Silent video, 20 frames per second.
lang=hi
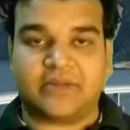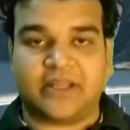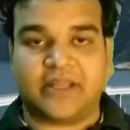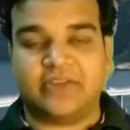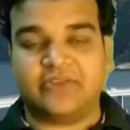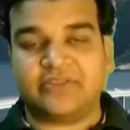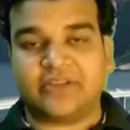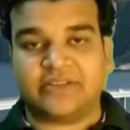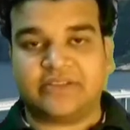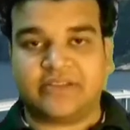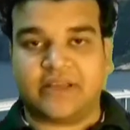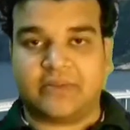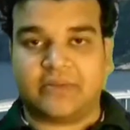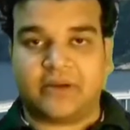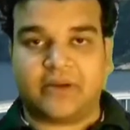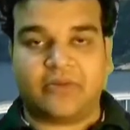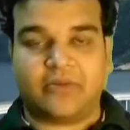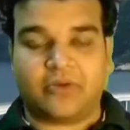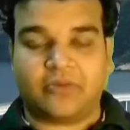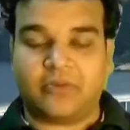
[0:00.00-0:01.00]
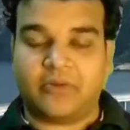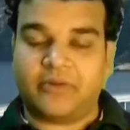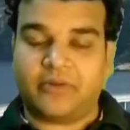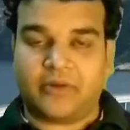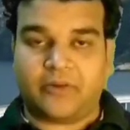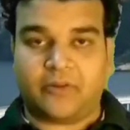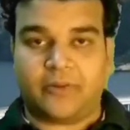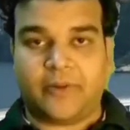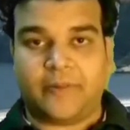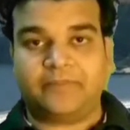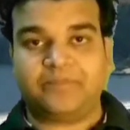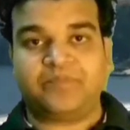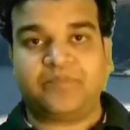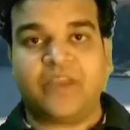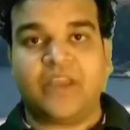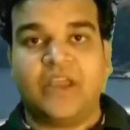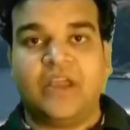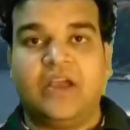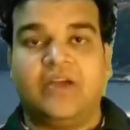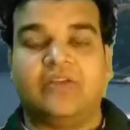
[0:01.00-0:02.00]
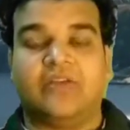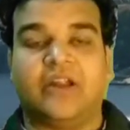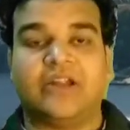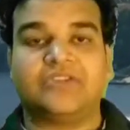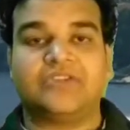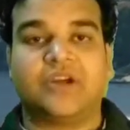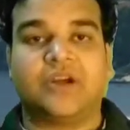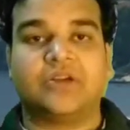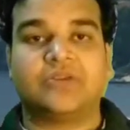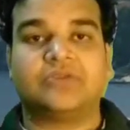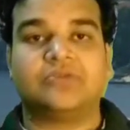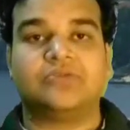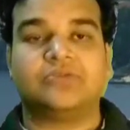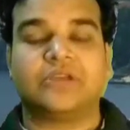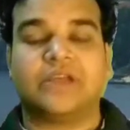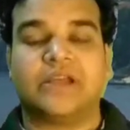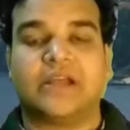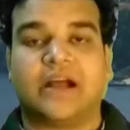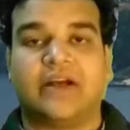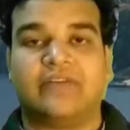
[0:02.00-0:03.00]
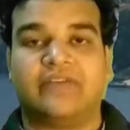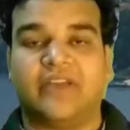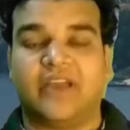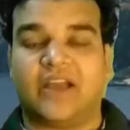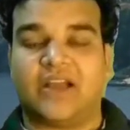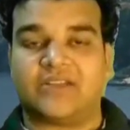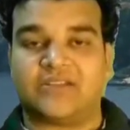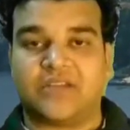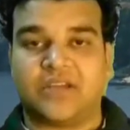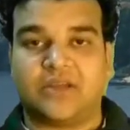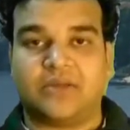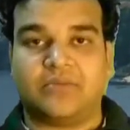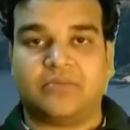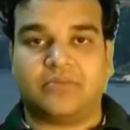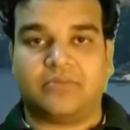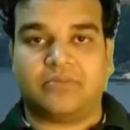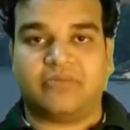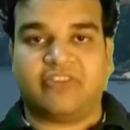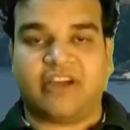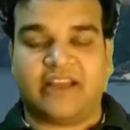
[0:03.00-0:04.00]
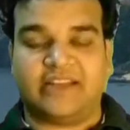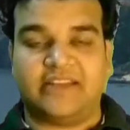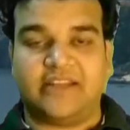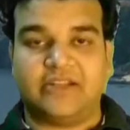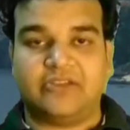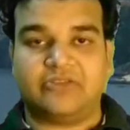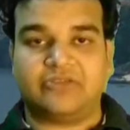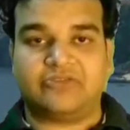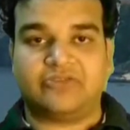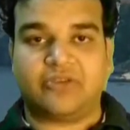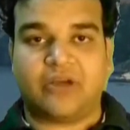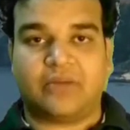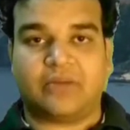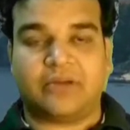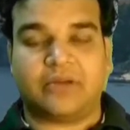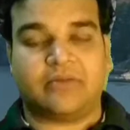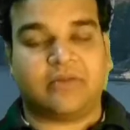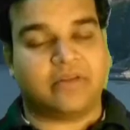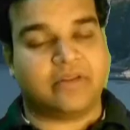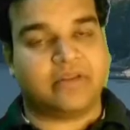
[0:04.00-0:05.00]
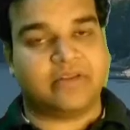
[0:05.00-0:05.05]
बताइए उसका सेपरेट ब्लॉग में बनाऊंगा कुंड के काफ़ी अच्छे फ़ायदे हैं दोस्तों आपकी